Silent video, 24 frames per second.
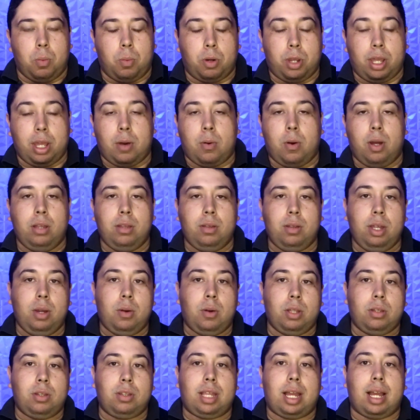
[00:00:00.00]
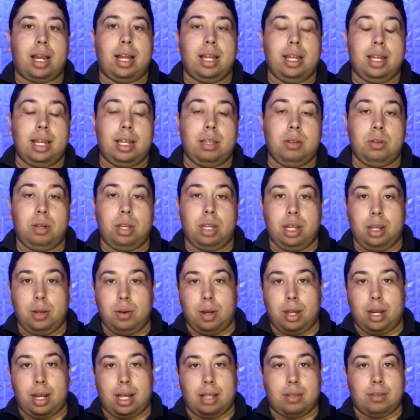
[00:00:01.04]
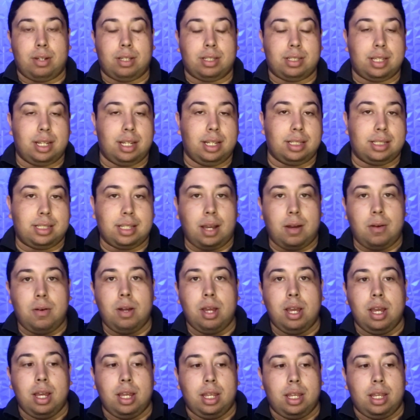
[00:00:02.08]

Porque quando, enquanto tá ganhando, queriam o Renato na seleção,